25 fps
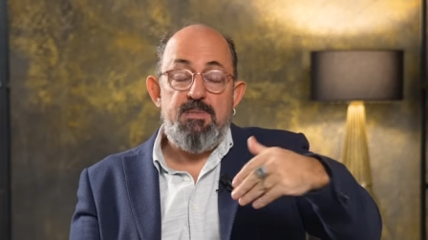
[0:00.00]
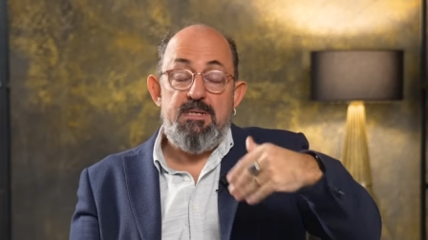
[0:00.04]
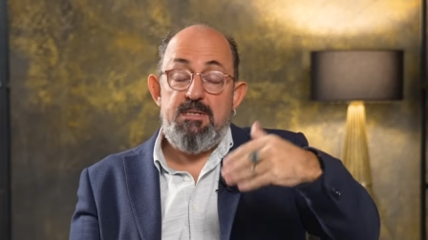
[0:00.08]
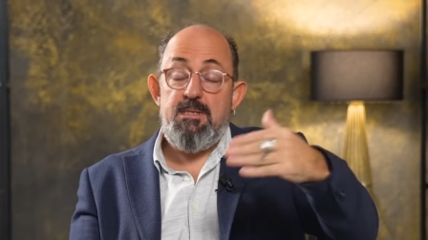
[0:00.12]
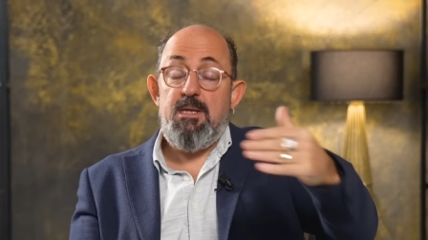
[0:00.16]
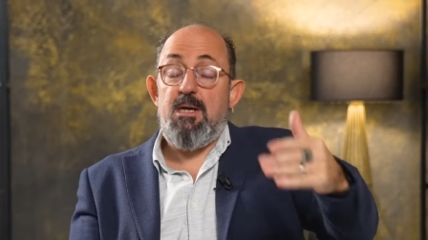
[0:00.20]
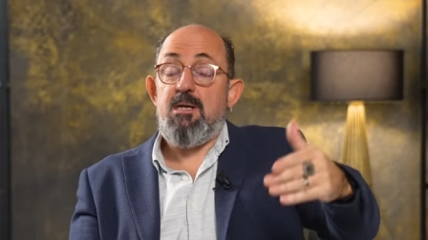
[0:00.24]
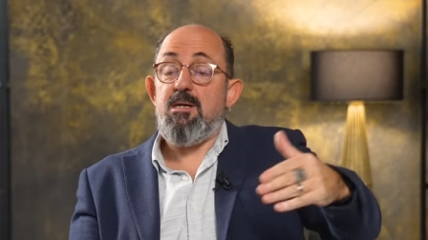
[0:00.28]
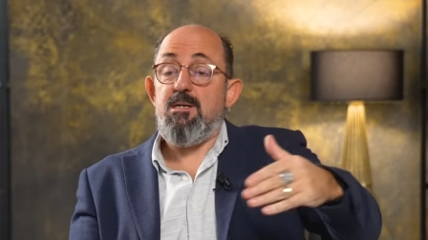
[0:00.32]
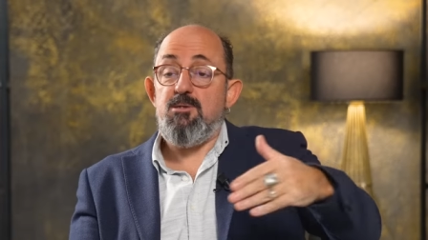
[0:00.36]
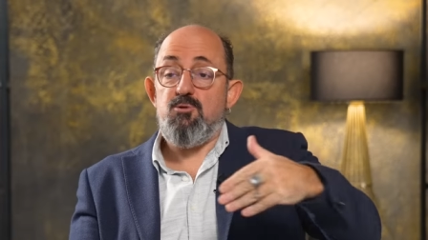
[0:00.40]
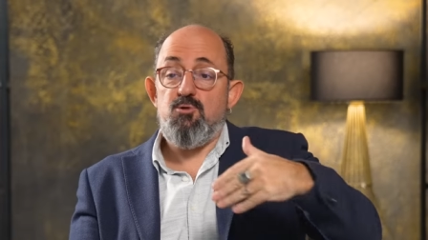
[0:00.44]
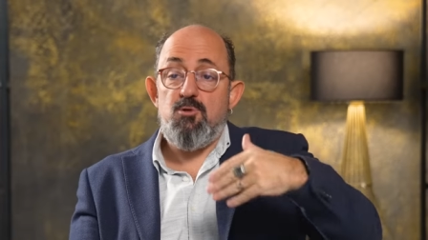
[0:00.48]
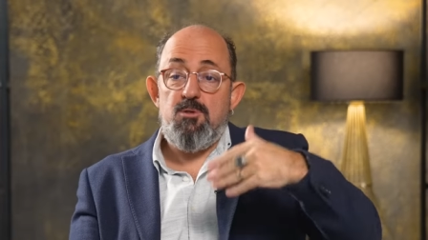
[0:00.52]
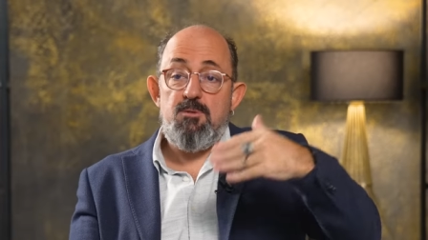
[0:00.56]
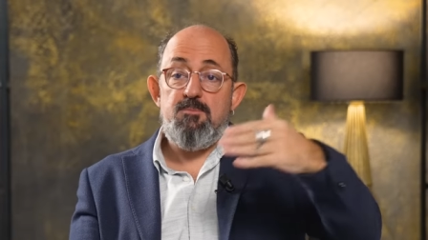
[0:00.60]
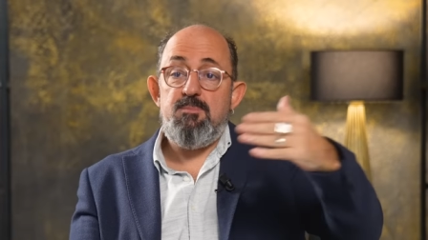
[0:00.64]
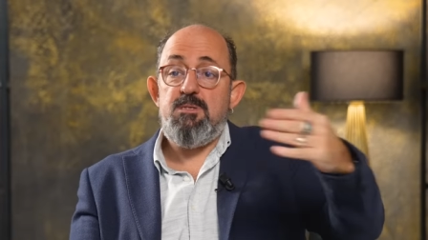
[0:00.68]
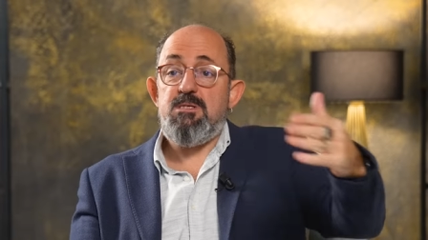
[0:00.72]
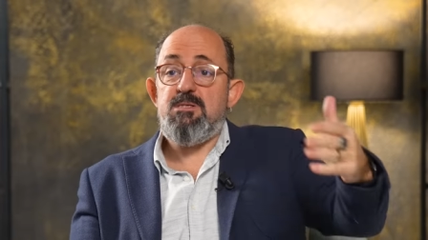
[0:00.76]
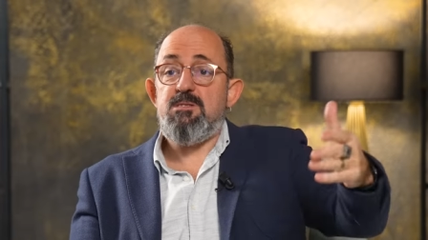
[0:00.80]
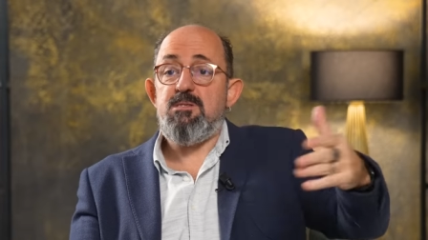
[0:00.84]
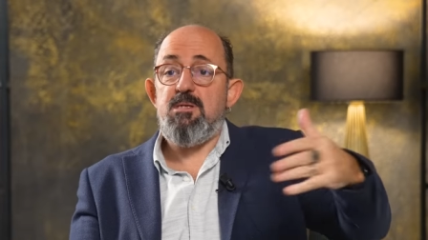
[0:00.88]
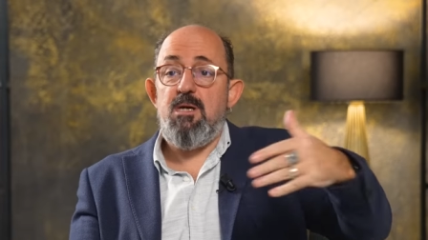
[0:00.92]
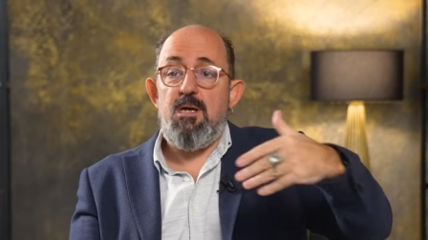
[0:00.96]
bir dakika sonra,
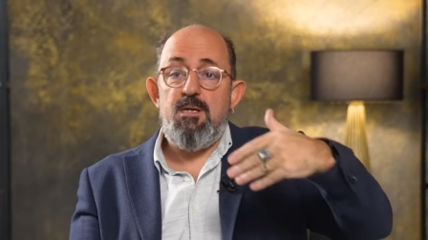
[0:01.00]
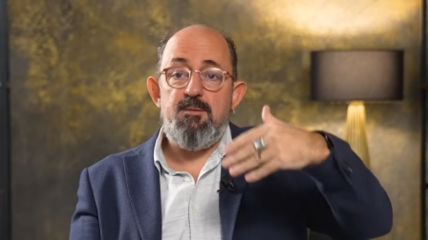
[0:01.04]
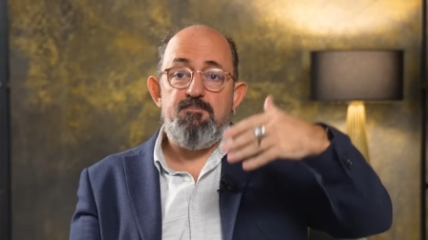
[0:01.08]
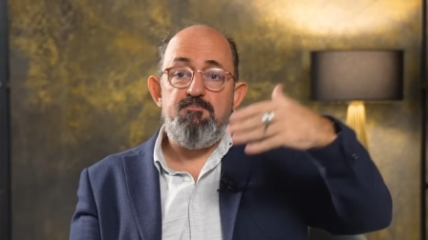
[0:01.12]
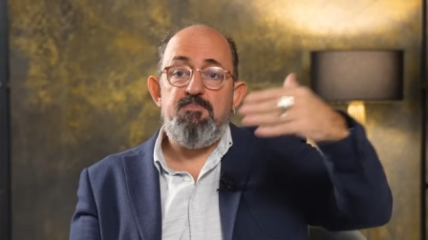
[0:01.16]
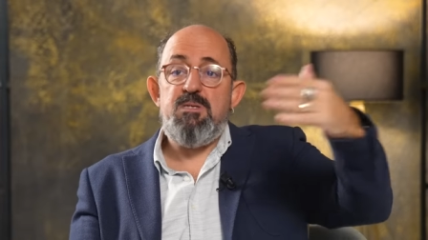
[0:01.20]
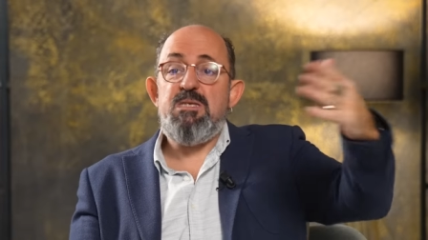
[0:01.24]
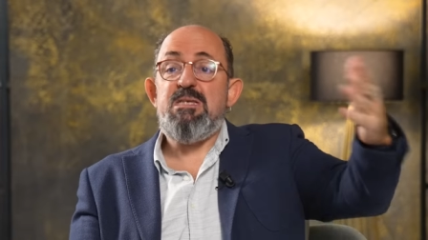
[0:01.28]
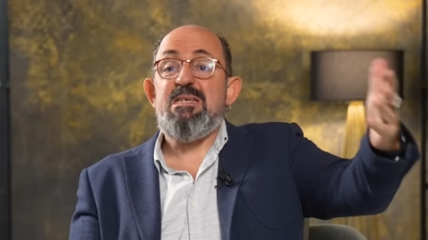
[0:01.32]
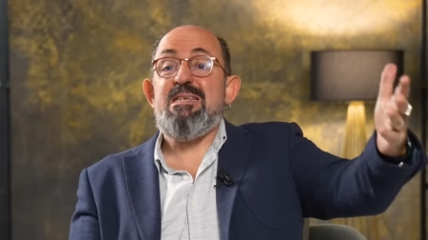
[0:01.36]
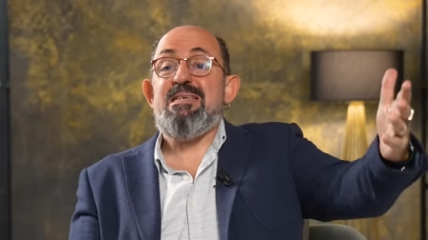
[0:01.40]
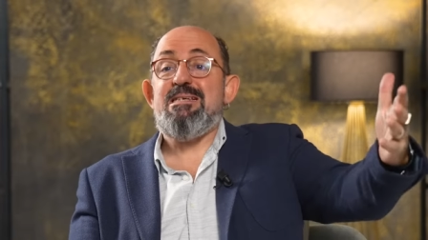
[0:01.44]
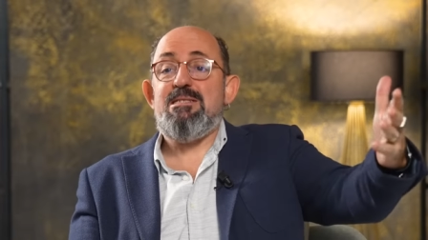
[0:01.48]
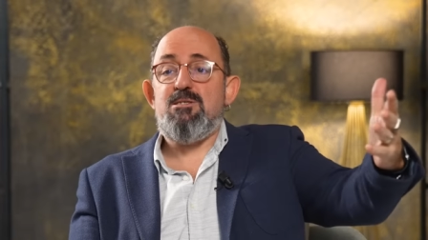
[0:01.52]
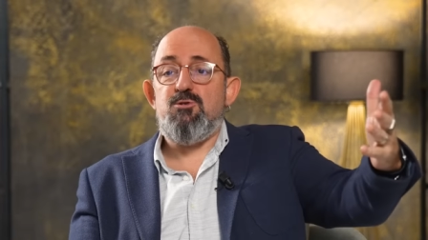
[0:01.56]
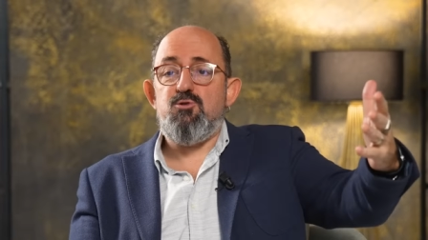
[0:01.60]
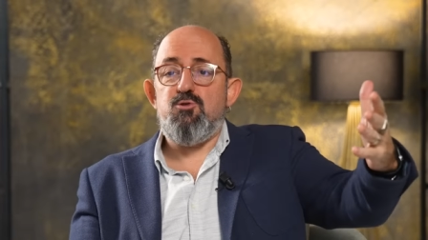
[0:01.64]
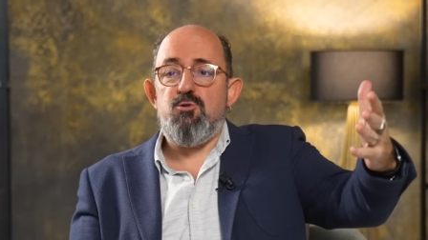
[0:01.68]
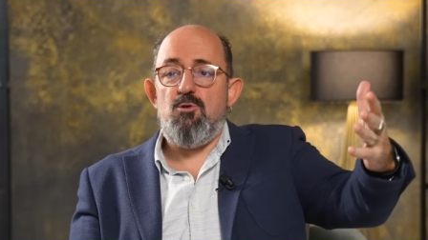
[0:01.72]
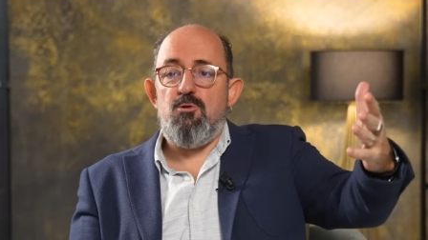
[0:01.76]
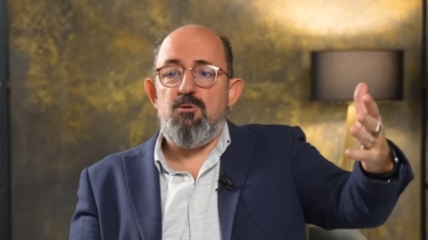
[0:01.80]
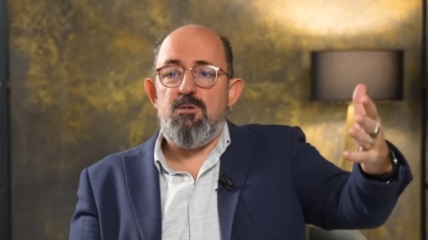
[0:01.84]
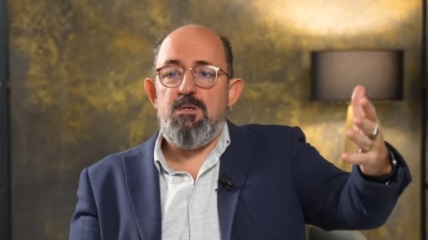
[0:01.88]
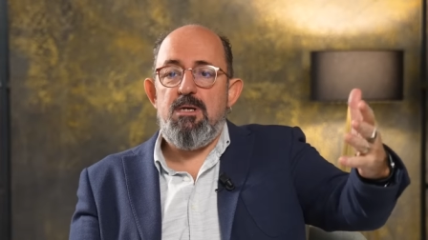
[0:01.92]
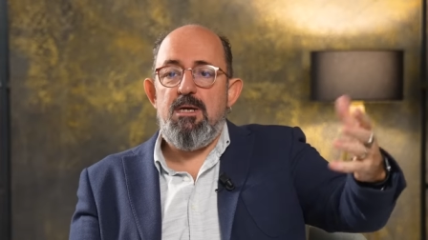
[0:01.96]
bir saat, bir yıl
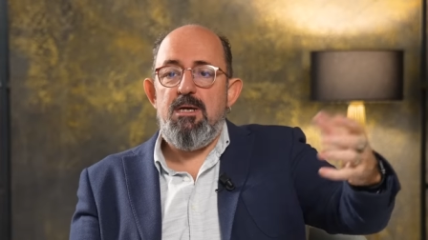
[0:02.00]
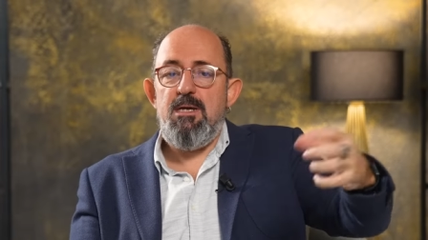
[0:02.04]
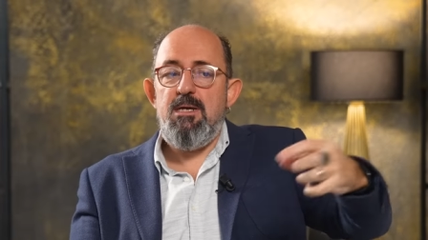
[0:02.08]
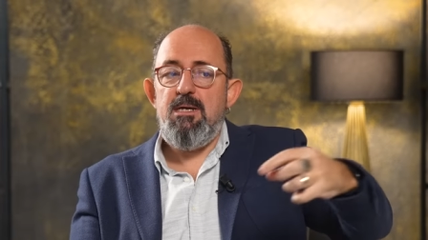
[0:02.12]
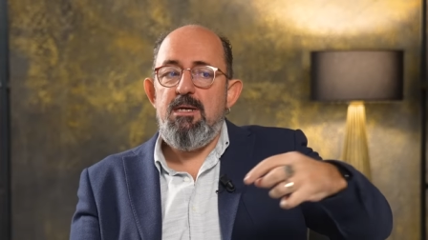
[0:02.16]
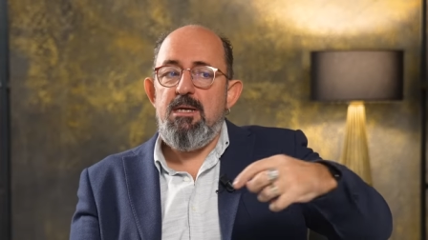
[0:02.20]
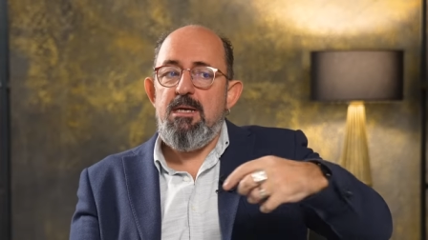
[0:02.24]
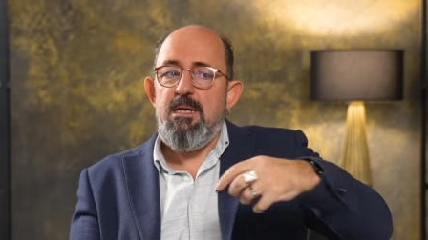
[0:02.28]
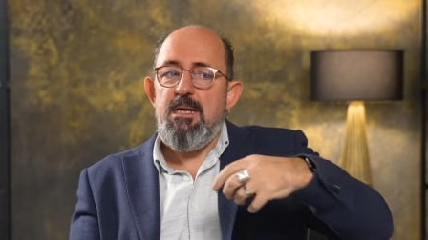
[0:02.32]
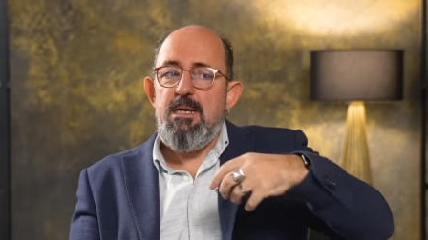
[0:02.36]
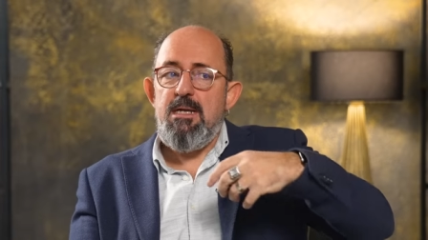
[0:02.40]
sonra